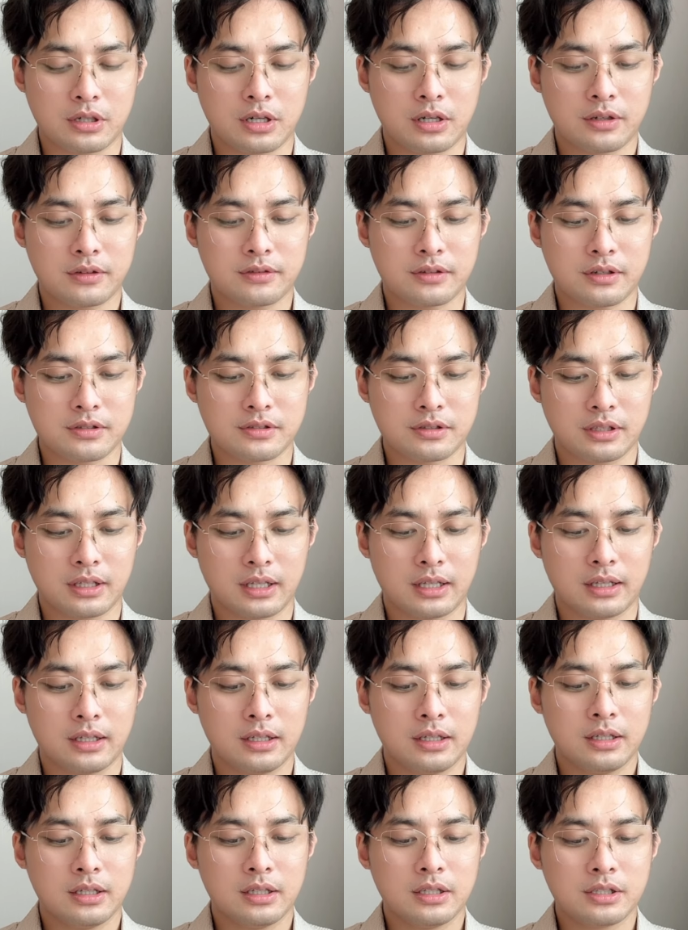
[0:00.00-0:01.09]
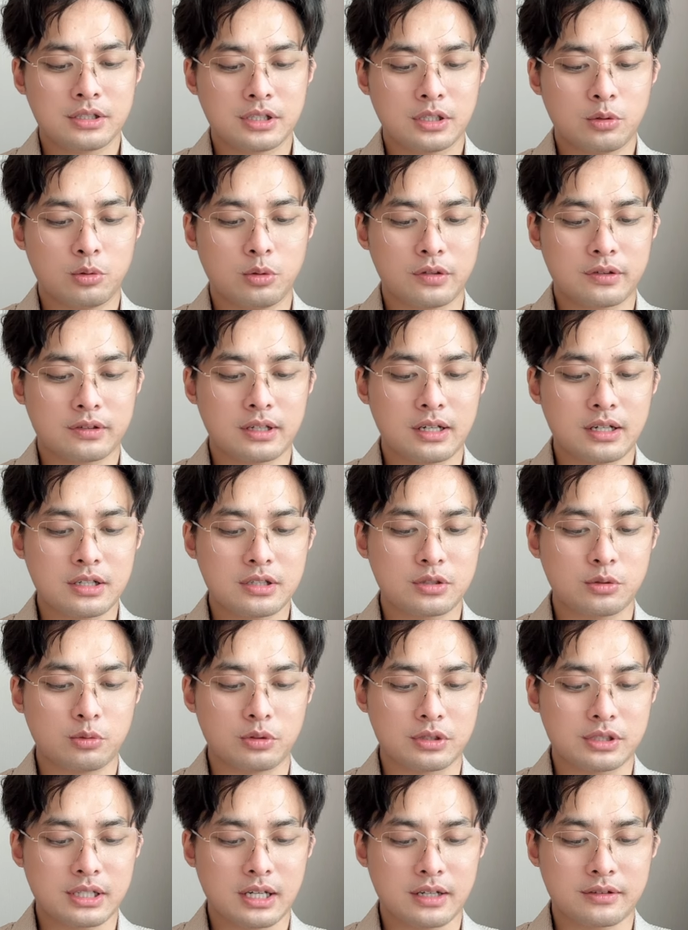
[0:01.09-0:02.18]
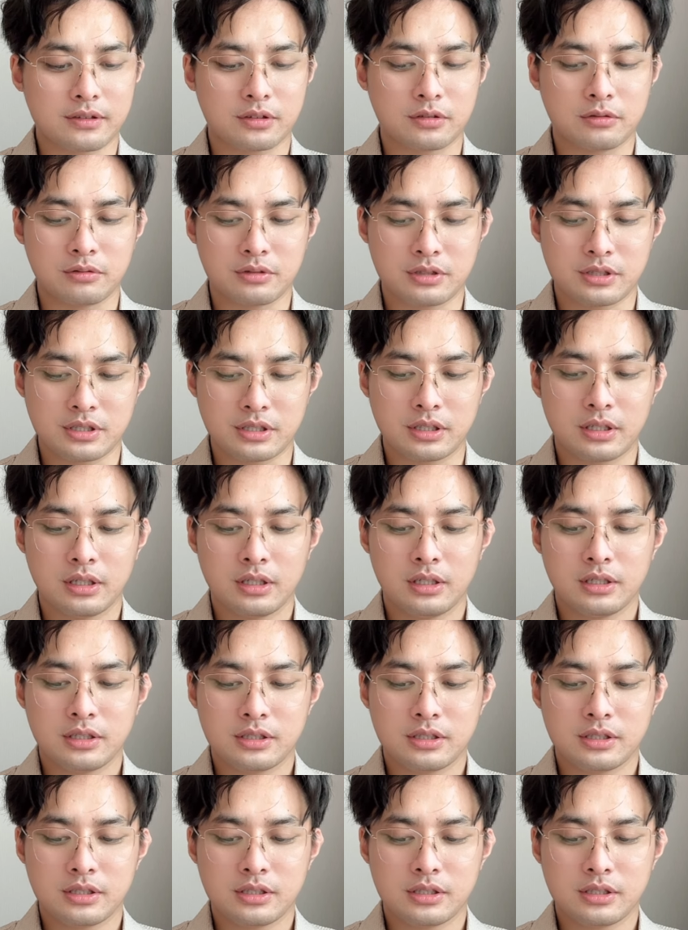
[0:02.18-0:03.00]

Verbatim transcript: 二十四小时内侦获三十五架次攻击，